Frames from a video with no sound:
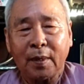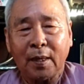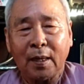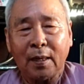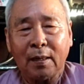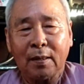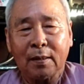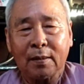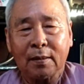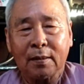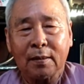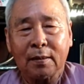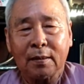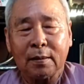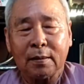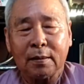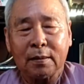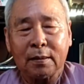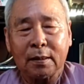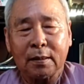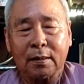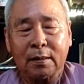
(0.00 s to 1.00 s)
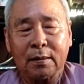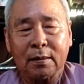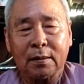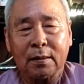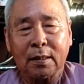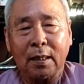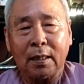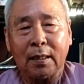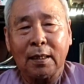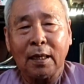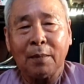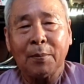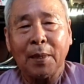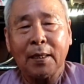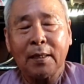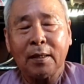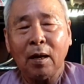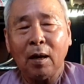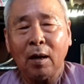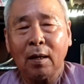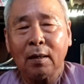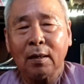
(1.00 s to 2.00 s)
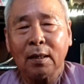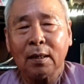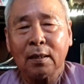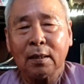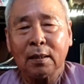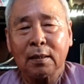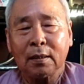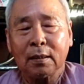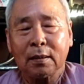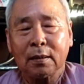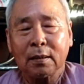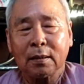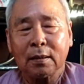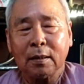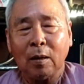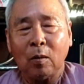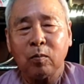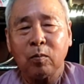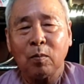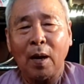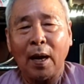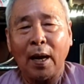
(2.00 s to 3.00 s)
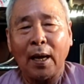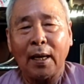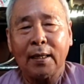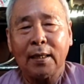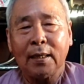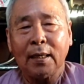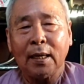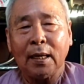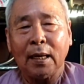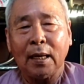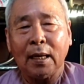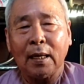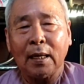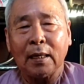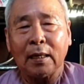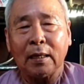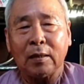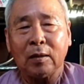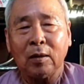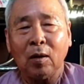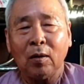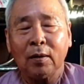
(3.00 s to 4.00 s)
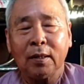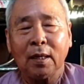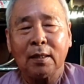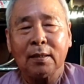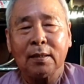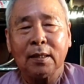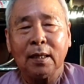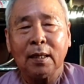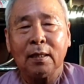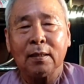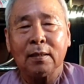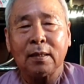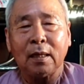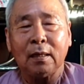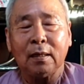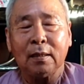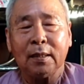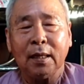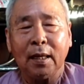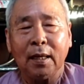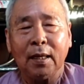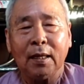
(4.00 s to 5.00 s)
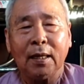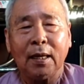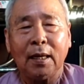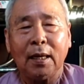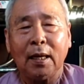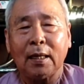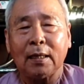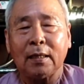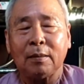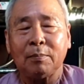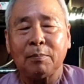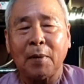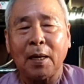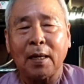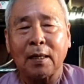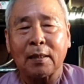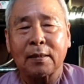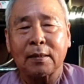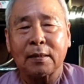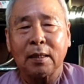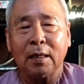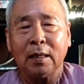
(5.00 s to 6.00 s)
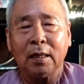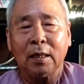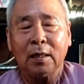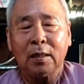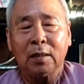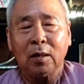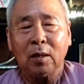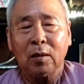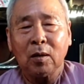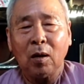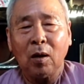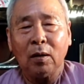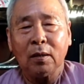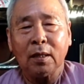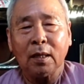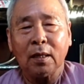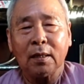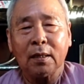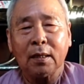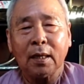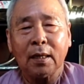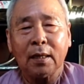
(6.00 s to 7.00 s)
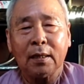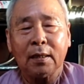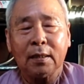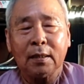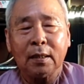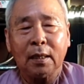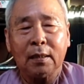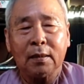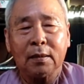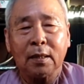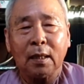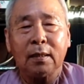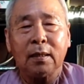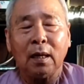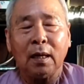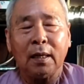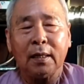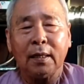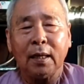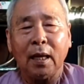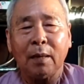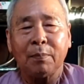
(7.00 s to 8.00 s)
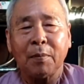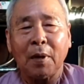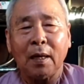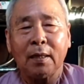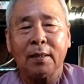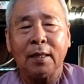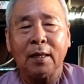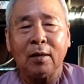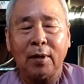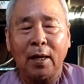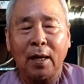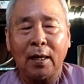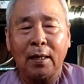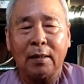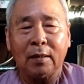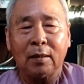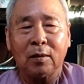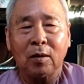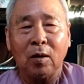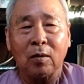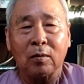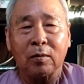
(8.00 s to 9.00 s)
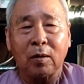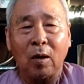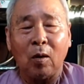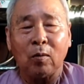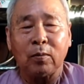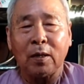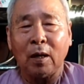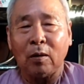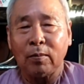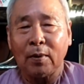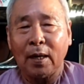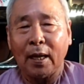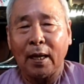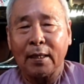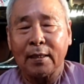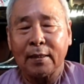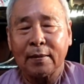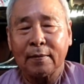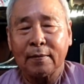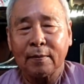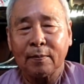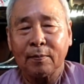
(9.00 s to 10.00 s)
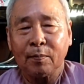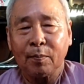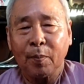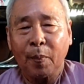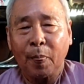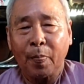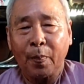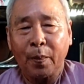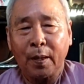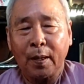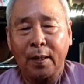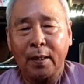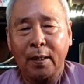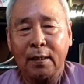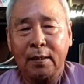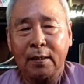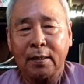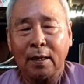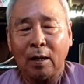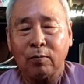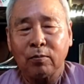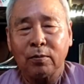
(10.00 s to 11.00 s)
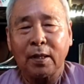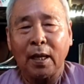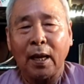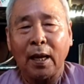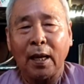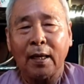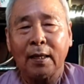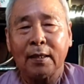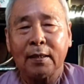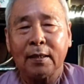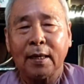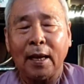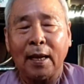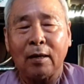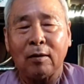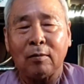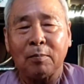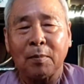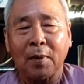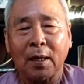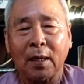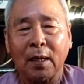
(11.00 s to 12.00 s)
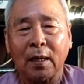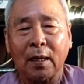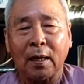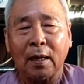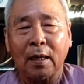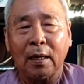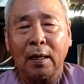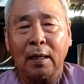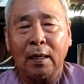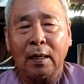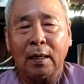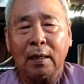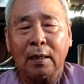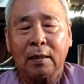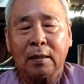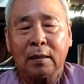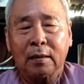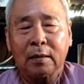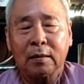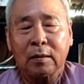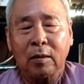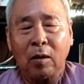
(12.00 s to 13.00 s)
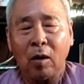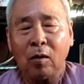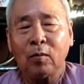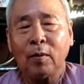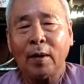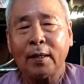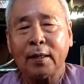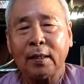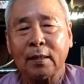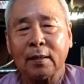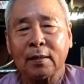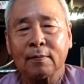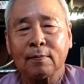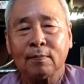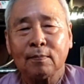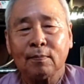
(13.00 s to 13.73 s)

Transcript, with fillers: đó. thì cái bệnh đó đó không phải là do nhân duyên tự nhiên hay là mà nó có những cái cái tích lũy nghiệp ở nhiều đời nó còn tồn động lại cho nên không thể nào mà thoát qua được